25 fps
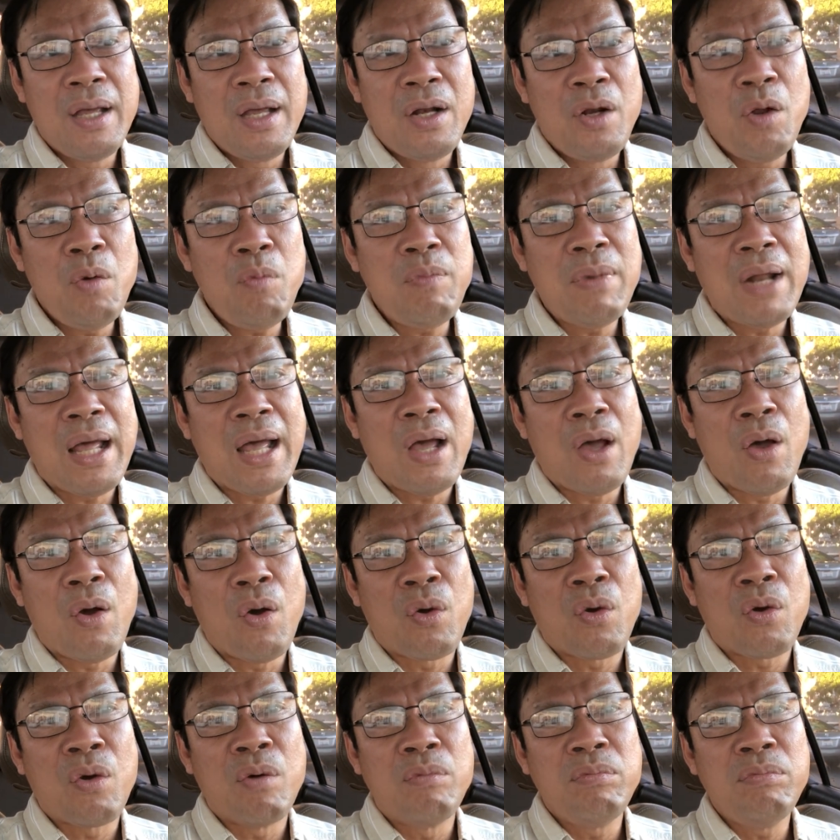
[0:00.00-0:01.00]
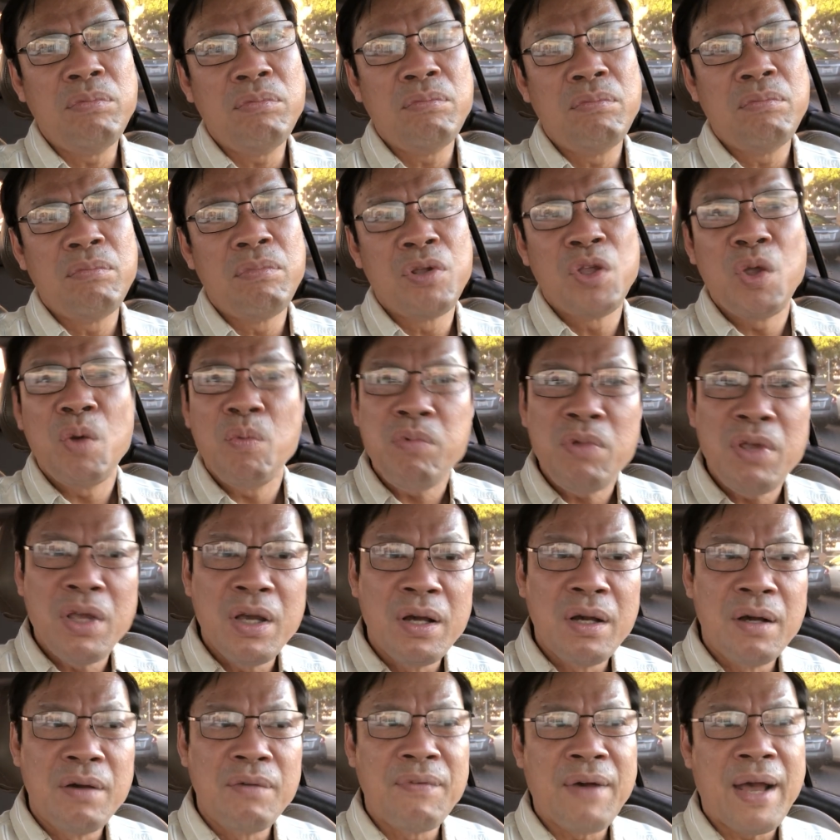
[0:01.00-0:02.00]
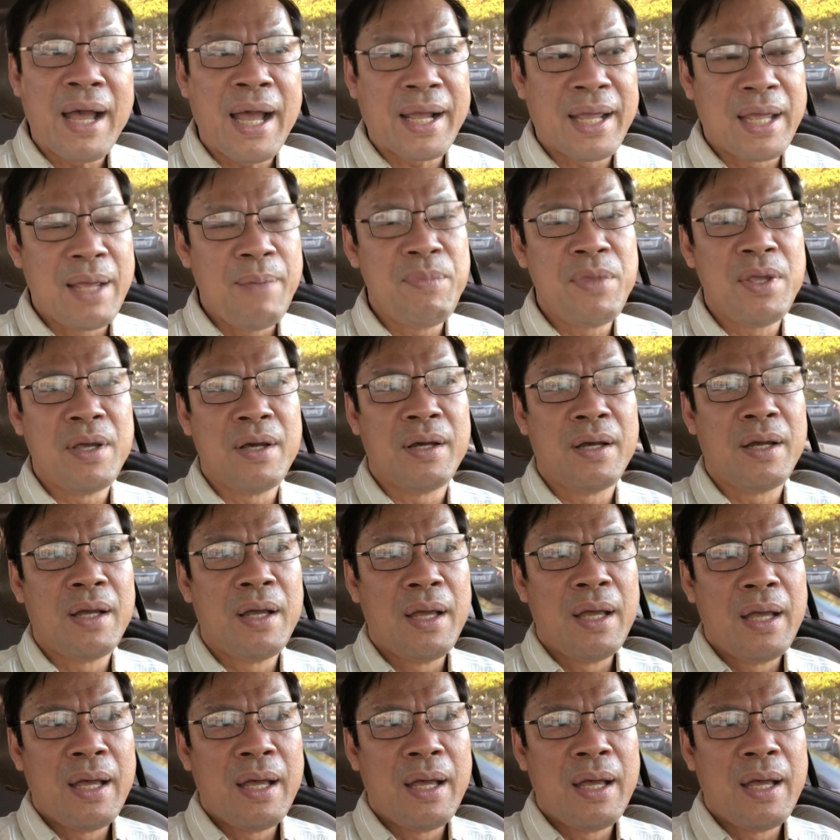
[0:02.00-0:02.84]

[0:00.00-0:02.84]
lúc nào cũng nhún nhường và khiêm nhường